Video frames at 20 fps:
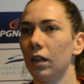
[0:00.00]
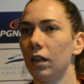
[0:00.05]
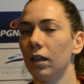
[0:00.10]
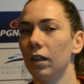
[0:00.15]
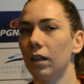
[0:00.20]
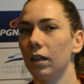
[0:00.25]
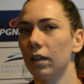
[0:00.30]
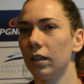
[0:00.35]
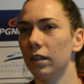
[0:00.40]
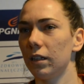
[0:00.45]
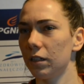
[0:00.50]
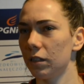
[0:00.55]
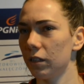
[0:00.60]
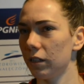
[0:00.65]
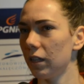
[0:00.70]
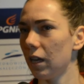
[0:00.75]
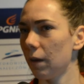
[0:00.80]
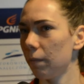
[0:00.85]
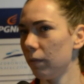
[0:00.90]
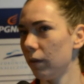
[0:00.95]
E, nie
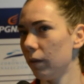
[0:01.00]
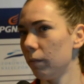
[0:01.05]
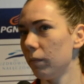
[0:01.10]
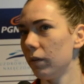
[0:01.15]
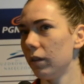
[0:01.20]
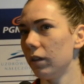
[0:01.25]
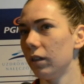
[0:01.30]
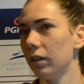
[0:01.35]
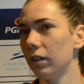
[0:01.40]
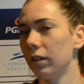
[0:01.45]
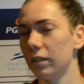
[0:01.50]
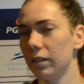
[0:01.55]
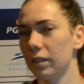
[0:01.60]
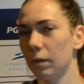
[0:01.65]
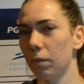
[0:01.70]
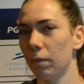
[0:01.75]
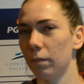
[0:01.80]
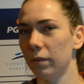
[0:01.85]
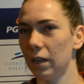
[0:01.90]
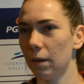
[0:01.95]
czytamy, my
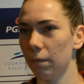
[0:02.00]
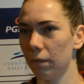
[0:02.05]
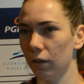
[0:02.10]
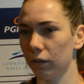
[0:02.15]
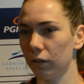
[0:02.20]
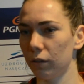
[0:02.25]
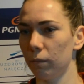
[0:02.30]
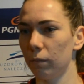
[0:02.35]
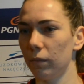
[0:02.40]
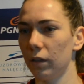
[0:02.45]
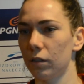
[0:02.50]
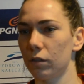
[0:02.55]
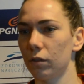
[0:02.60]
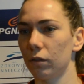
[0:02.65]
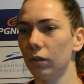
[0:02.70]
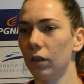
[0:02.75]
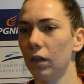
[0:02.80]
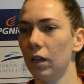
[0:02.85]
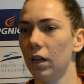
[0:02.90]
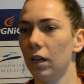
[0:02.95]
zapominamy o tym
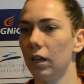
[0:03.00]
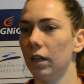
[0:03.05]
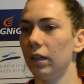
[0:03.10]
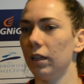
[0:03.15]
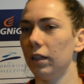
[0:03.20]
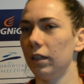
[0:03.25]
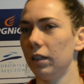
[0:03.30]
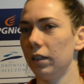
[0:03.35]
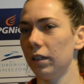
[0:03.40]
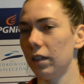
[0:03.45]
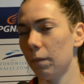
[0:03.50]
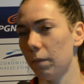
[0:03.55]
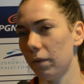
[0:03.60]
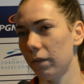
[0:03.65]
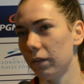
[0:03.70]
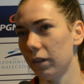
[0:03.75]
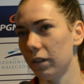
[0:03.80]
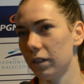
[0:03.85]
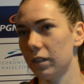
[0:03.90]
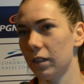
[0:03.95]
meczu i na
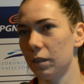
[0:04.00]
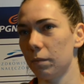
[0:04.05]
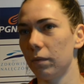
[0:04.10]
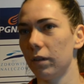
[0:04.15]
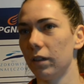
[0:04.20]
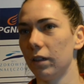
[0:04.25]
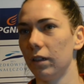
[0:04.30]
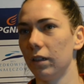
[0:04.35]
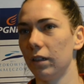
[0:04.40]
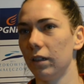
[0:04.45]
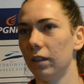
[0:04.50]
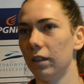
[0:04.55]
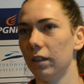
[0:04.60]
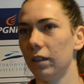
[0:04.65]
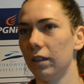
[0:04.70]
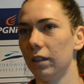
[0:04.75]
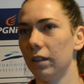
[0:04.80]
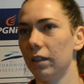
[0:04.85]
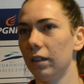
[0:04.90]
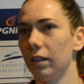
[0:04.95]
pewno jesteśmy
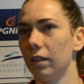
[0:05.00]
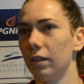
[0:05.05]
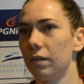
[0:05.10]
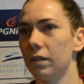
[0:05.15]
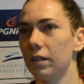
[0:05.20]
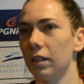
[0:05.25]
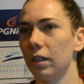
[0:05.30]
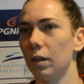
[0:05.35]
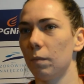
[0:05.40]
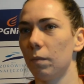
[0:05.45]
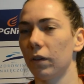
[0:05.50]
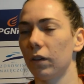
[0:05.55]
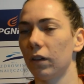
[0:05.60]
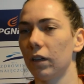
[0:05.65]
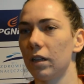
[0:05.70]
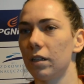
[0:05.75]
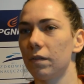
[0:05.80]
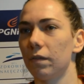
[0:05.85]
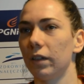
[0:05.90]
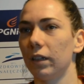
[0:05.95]
e, w stanie
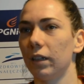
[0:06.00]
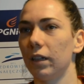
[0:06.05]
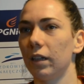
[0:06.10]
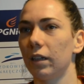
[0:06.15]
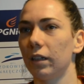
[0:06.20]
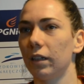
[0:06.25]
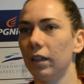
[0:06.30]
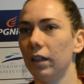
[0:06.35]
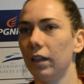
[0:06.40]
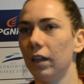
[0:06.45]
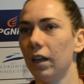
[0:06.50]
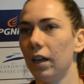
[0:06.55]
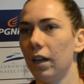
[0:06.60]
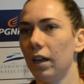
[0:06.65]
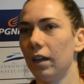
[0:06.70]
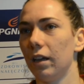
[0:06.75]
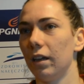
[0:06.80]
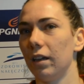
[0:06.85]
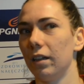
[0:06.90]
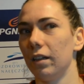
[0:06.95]
pokonać Węgierki.
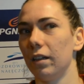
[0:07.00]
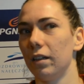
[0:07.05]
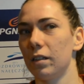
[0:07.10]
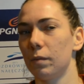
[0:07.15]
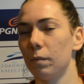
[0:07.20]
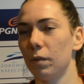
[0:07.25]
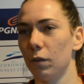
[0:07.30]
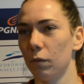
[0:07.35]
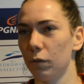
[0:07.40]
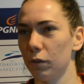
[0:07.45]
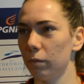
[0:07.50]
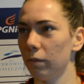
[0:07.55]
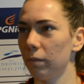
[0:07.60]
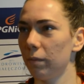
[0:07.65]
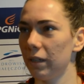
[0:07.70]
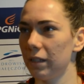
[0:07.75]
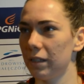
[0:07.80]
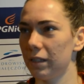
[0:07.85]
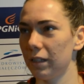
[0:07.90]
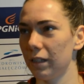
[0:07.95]
E, zmieniłyśmy
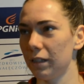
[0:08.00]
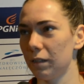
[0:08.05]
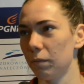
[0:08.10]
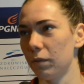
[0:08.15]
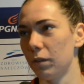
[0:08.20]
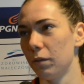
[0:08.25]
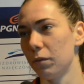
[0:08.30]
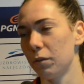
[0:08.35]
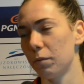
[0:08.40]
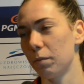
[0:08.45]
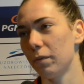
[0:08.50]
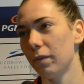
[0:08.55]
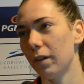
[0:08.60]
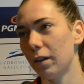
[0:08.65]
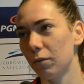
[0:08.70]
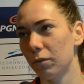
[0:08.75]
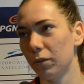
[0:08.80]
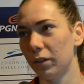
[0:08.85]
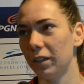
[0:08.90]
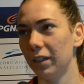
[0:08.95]
miejsce, zmieniłyśmy
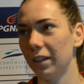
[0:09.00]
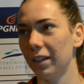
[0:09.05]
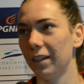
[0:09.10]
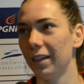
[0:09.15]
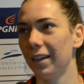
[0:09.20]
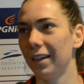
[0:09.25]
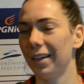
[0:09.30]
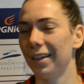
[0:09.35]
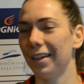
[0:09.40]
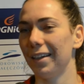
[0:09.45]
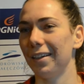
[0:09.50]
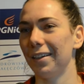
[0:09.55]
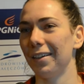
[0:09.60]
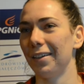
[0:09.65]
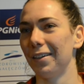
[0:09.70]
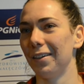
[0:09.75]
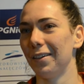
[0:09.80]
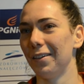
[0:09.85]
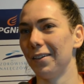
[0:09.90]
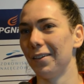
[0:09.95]
warunki,
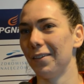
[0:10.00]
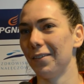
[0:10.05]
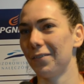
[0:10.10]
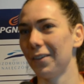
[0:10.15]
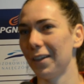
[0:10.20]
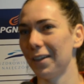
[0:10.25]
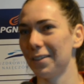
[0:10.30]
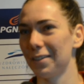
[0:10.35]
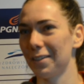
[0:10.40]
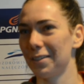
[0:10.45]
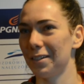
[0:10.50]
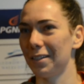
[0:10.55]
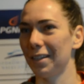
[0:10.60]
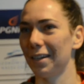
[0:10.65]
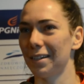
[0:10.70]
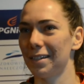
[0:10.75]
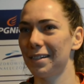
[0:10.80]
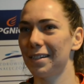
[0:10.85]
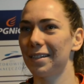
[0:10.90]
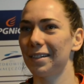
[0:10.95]
wiele rzeczy
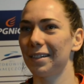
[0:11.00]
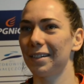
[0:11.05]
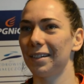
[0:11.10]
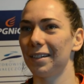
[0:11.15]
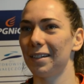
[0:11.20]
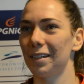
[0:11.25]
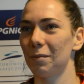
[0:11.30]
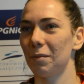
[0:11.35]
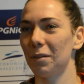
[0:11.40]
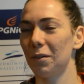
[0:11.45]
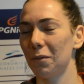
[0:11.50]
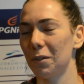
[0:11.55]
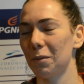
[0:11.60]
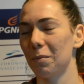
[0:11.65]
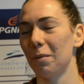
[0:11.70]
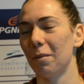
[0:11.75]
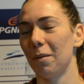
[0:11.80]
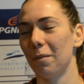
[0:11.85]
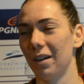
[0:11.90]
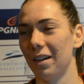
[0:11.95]
teraz
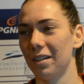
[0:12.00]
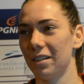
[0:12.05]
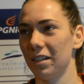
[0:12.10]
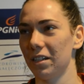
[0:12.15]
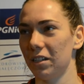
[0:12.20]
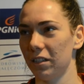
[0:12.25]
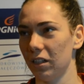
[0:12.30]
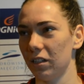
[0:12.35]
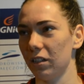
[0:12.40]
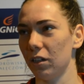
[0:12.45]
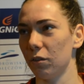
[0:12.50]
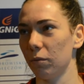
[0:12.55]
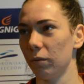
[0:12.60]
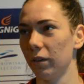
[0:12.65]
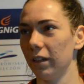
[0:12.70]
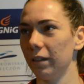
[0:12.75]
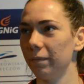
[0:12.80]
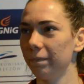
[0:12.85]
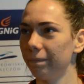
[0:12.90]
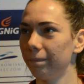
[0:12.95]
zmieniłyśmy i mamy nadzieję, że też naszą
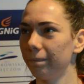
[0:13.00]
grę.